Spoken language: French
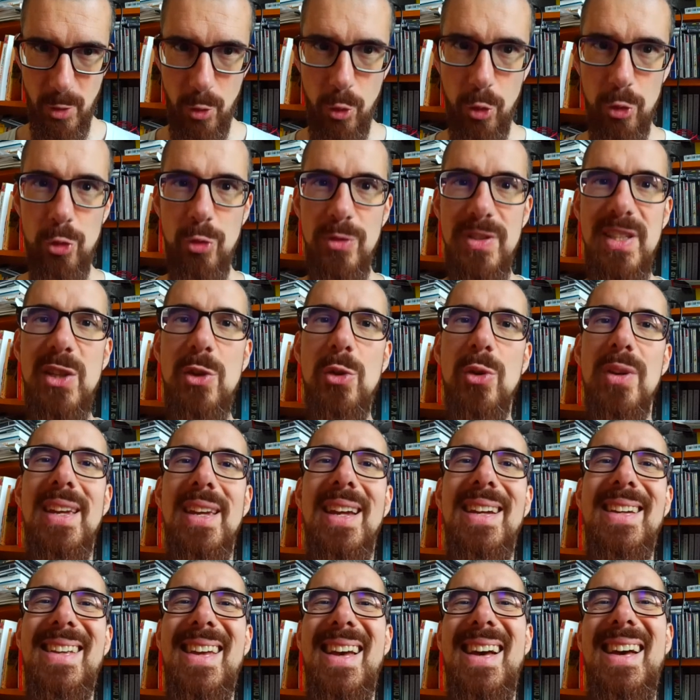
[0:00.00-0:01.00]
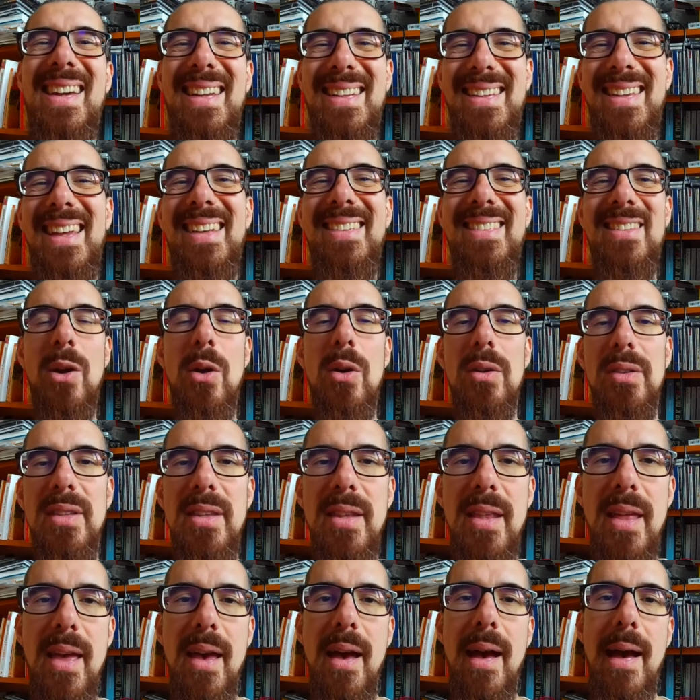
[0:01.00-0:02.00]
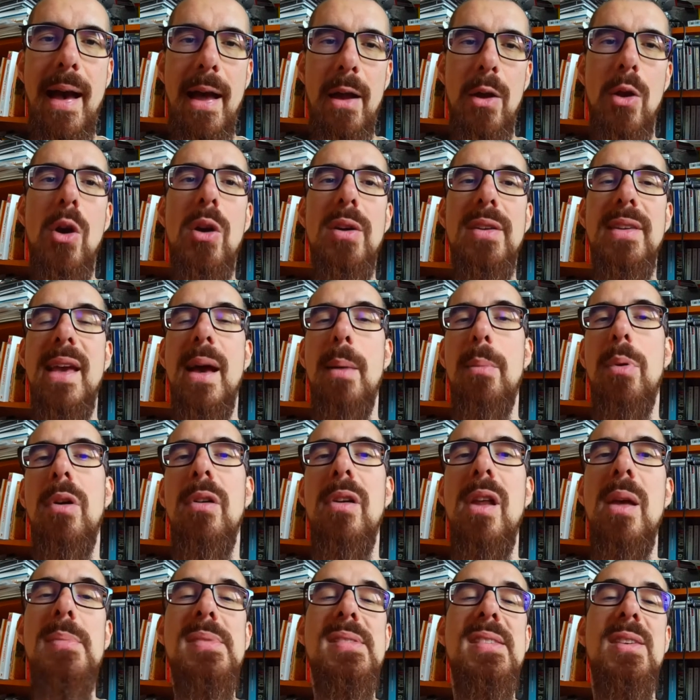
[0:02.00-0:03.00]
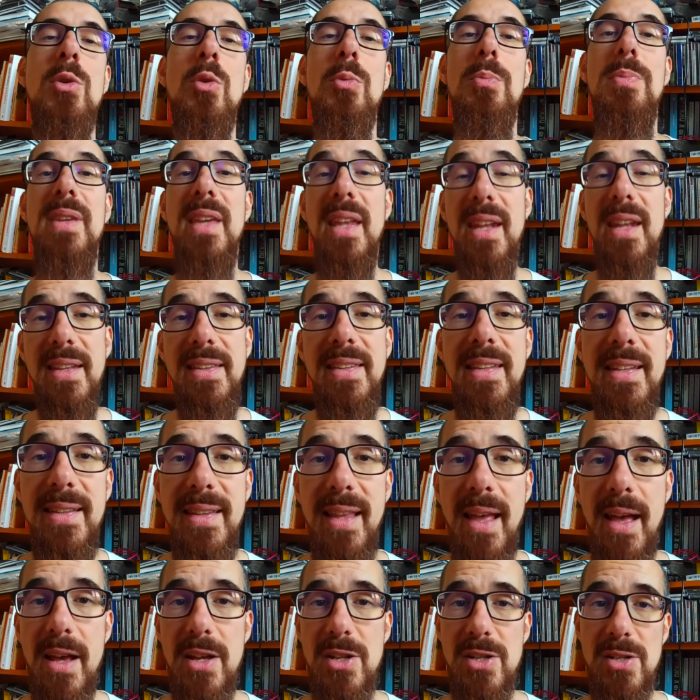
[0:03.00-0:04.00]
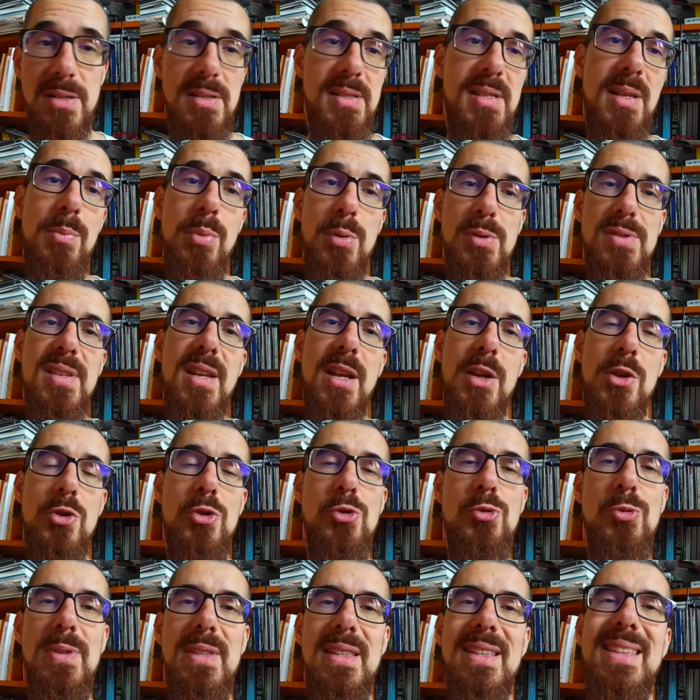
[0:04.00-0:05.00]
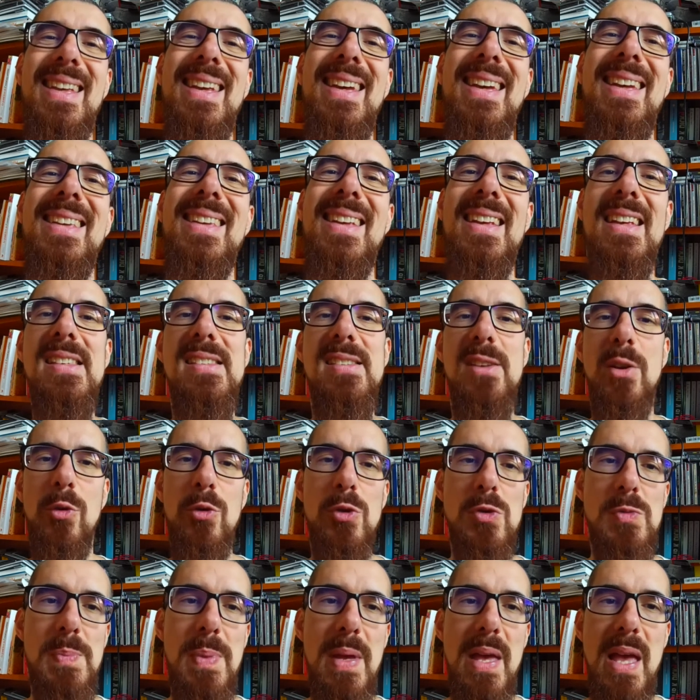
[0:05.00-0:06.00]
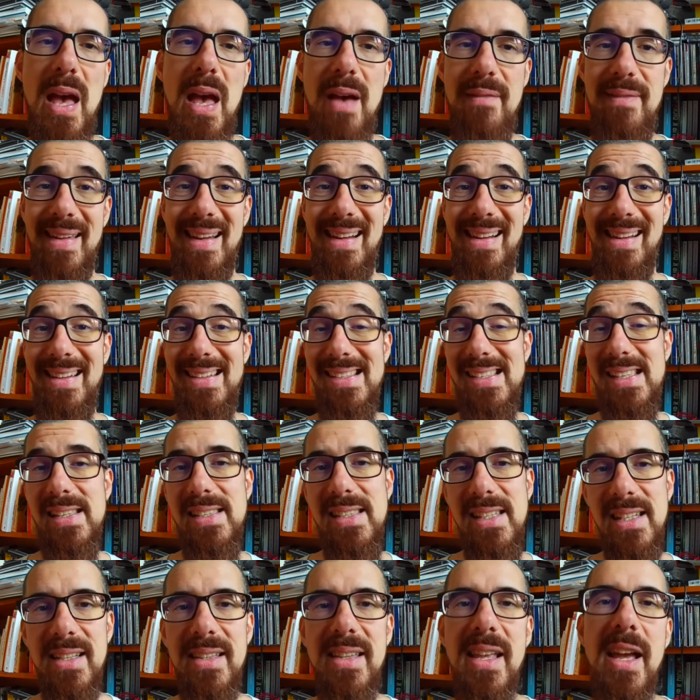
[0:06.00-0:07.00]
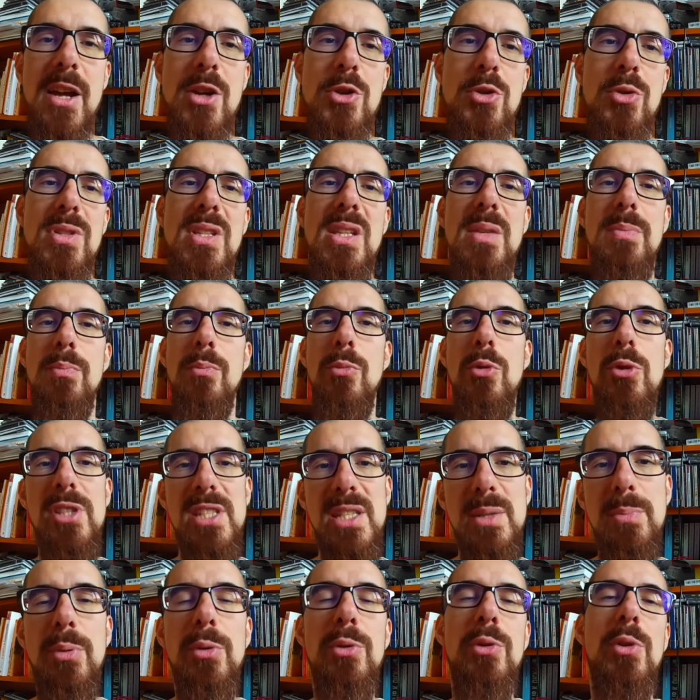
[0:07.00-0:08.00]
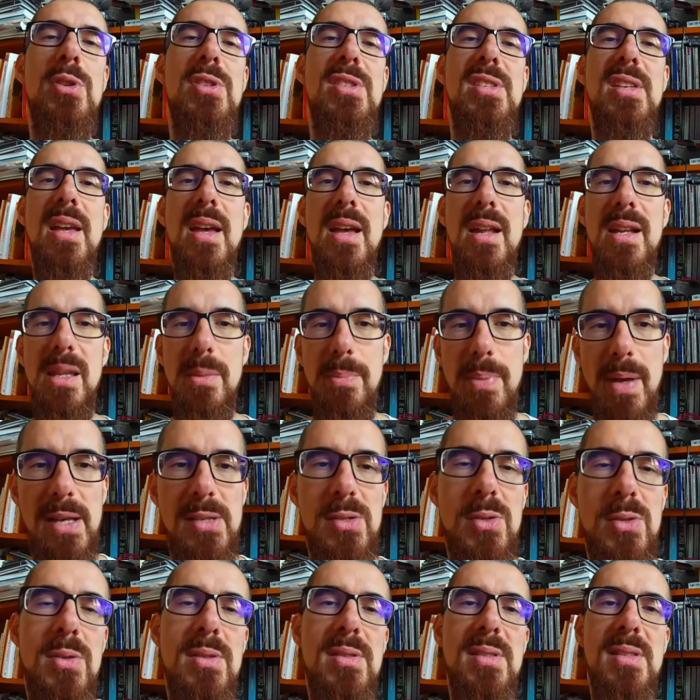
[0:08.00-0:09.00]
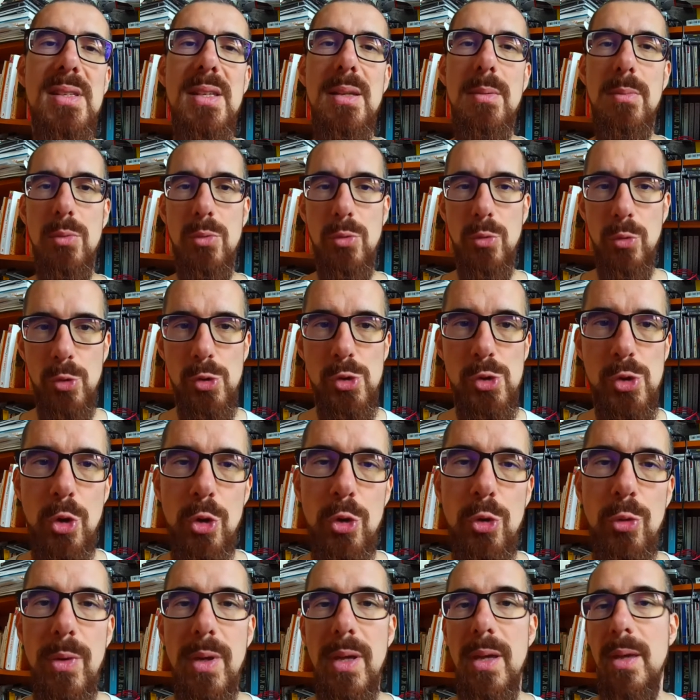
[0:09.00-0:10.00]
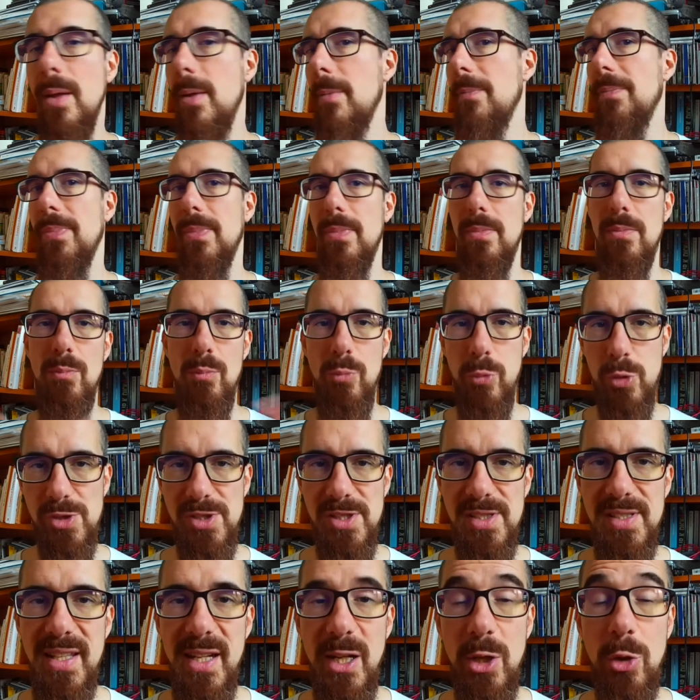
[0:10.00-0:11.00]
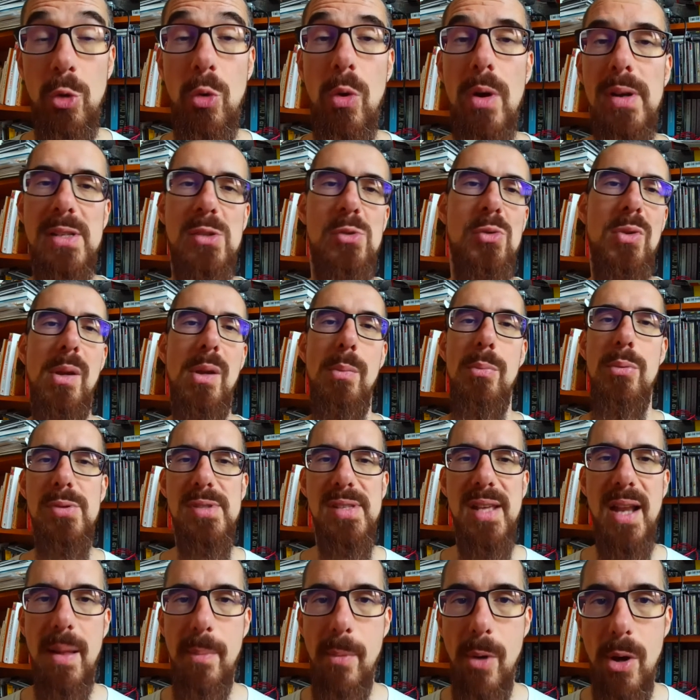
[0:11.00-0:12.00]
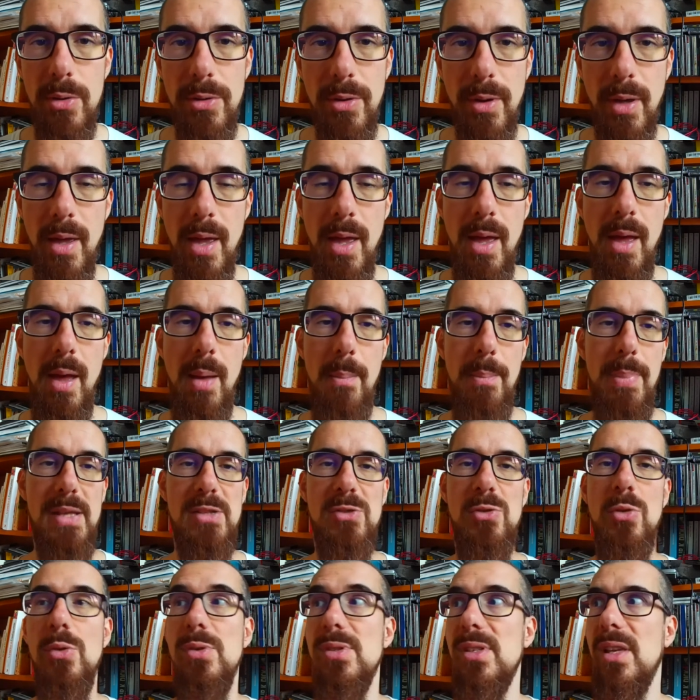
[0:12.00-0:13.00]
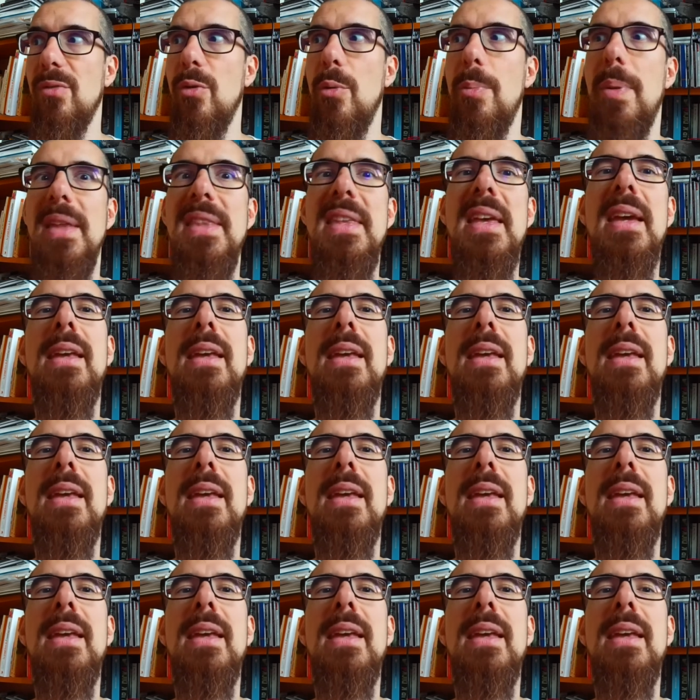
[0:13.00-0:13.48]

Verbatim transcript: Quand on dit que quelqu'un est extraordinaire, alors il y a un problème, c'est le biais d'étiquetage. C'est pour ça que je suis très très circonspect avec les étiquetages de type multipotentiel, hypersensible ou surdoué, pour citer les trois qui sont les plus à la mode, parce que ça ne veut pas dire